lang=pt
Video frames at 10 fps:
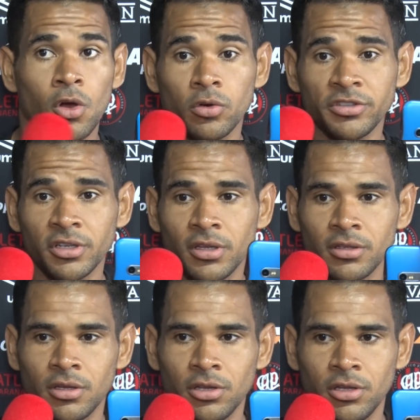Com
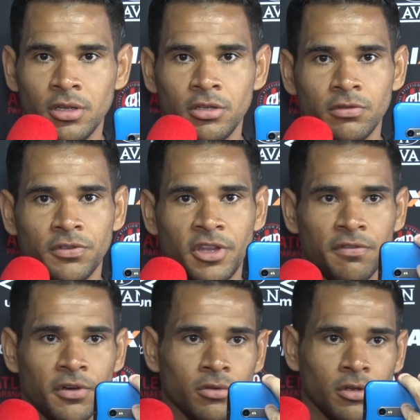certeza, eu acho que isso já
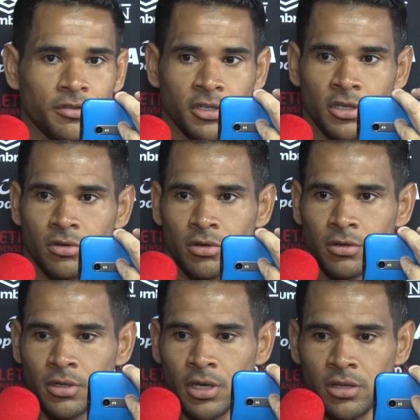vem do nosso treinador.
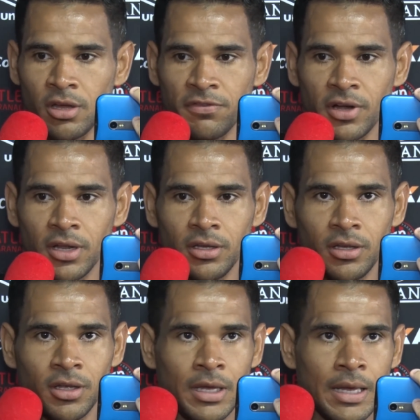Ele já fala
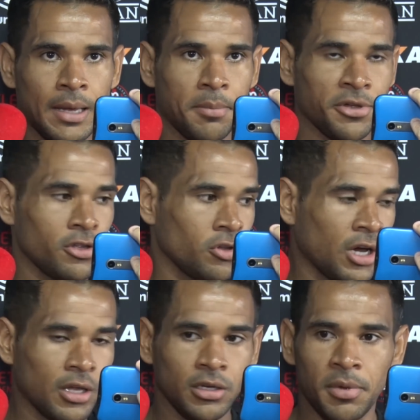que para a gente
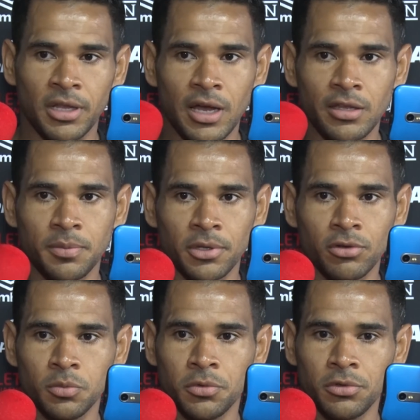jogar em liberdade, para
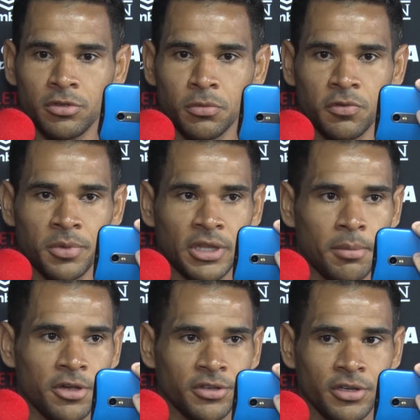todo mundo se movimentar
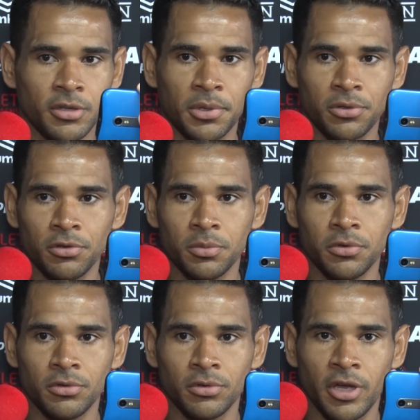bastante, para todo
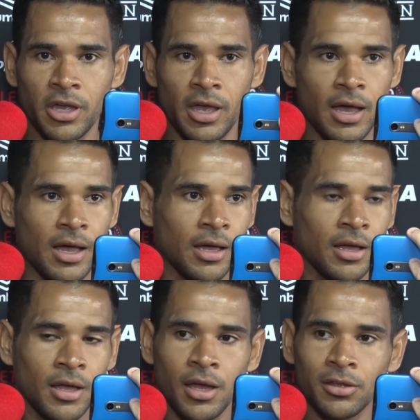mundo, quem errar,
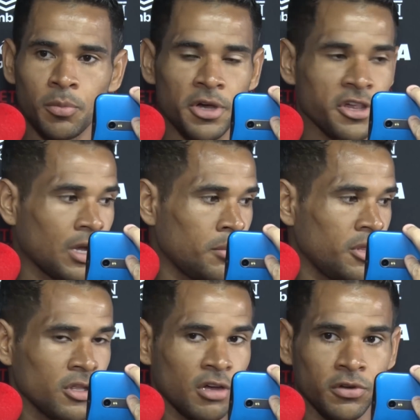não baixar a
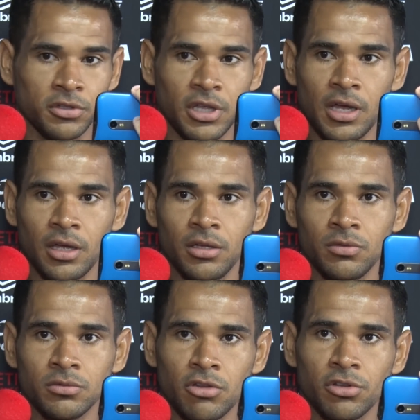cabeça, já voltar. E
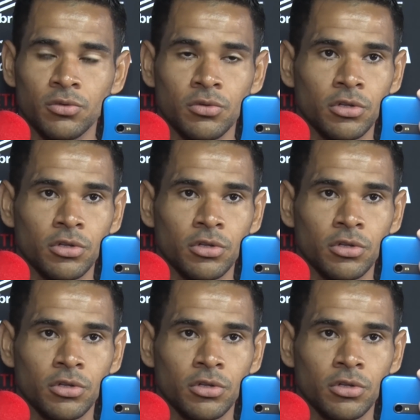um está ajudando o